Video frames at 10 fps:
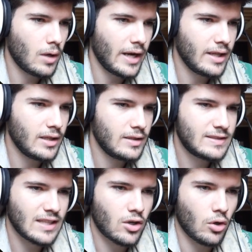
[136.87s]
Allez,
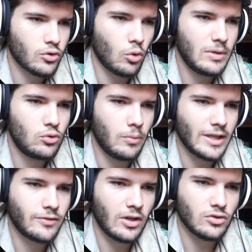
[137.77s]
50, on met tout au
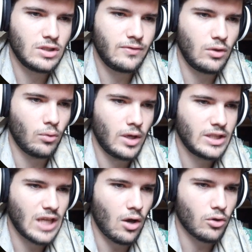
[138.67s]
max, fréquence des filons,
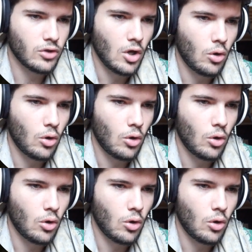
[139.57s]
40,